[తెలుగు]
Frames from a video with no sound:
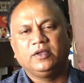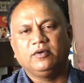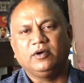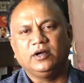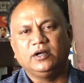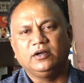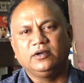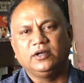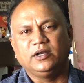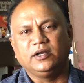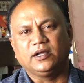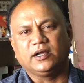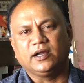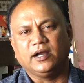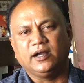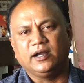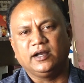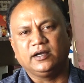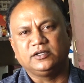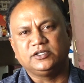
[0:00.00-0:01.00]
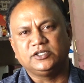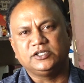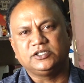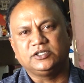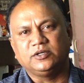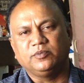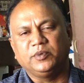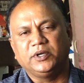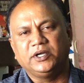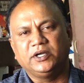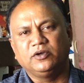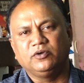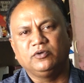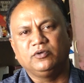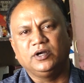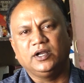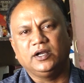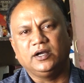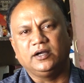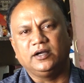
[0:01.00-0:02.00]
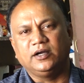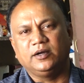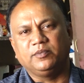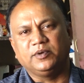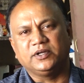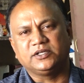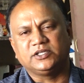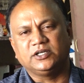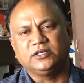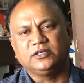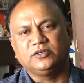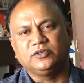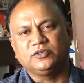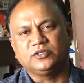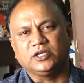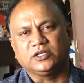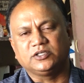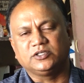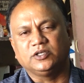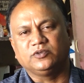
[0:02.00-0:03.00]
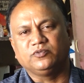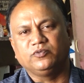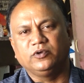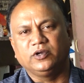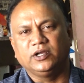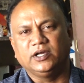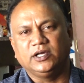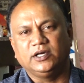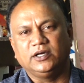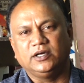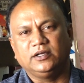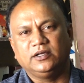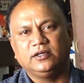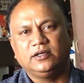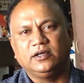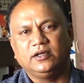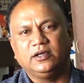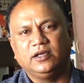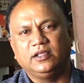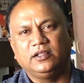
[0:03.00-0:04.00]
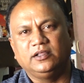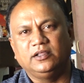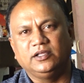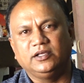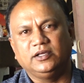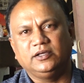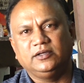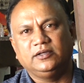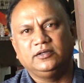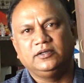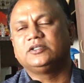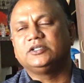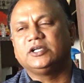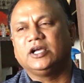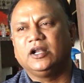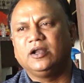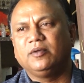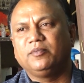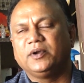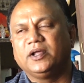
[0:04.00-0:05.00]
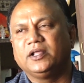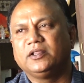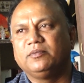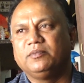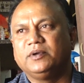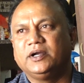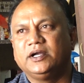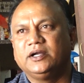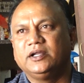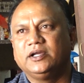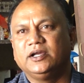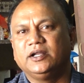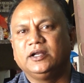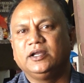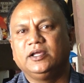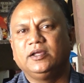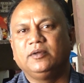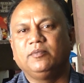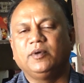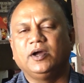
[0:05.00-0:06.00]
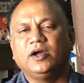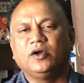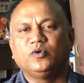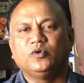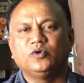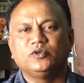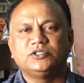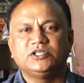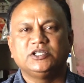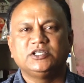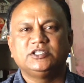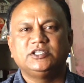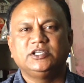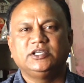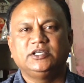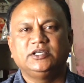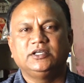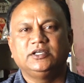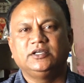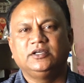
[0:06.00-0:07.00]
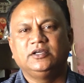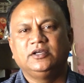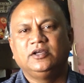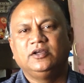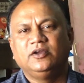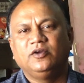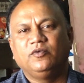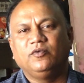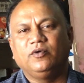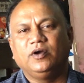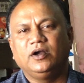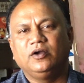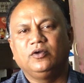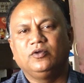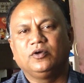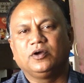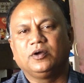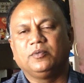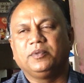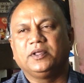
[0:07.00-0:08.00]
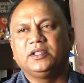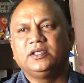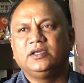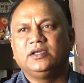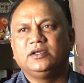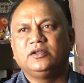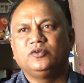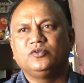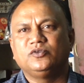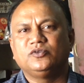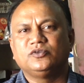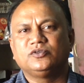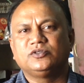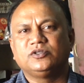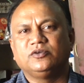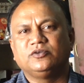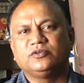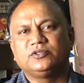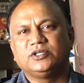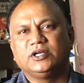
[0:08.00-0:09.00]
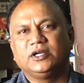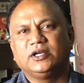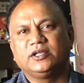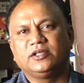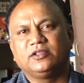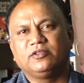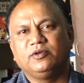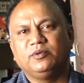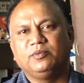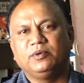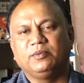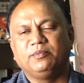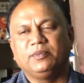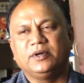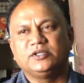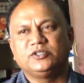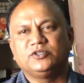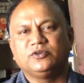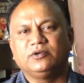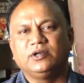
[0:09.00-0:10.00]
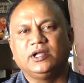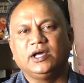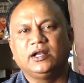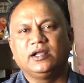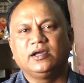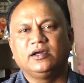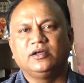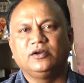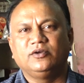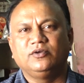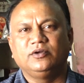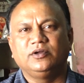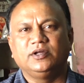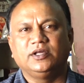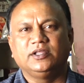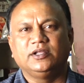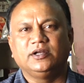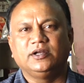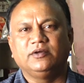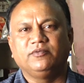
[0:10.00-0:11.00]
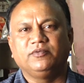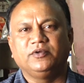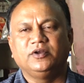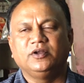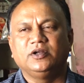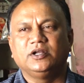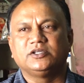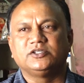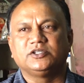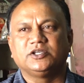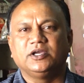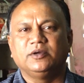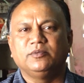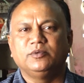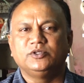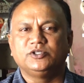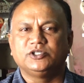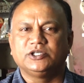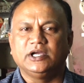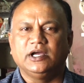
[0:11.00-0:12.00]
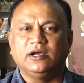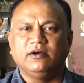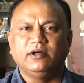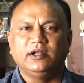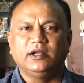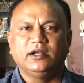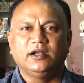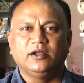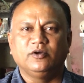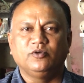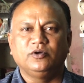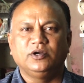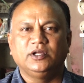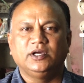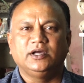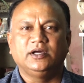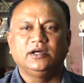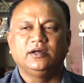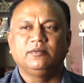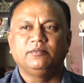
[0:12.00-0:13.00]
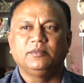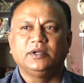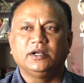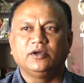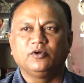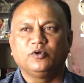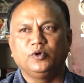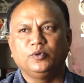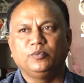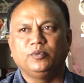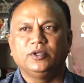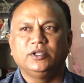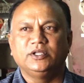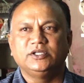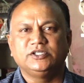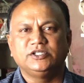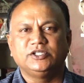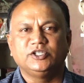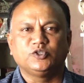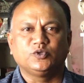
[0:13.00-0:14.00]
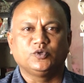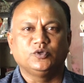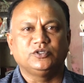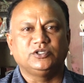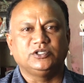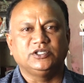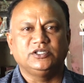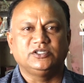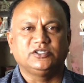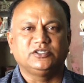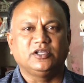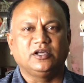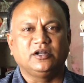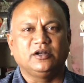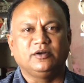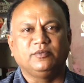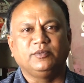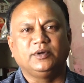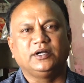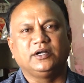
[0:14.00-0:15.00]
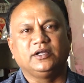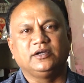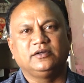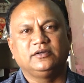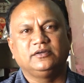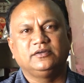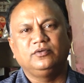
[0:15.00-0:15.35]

వాళ్ళు నిన్న కండక్ట్ చేసిన మీటింగ్ కూడా హండ్రెడ్ పర్సెంట్ సక్సెస్ఫుల్గా అయింది చాలా ప్రాతబ్రాండ్గానే మాకు వచ్చేసి వాళ్ళు ఒక పదిహేను సంవత్సరాల క్రితమే మా పరిచయం నాన్నగారు ఏదన్నా ఫినోలెక్స్ కేబుల్స్ కావాలన్నా కూడా మన గ్రూప్లో నుంచి తీసుకొచ్చి ఇస్తారనమాట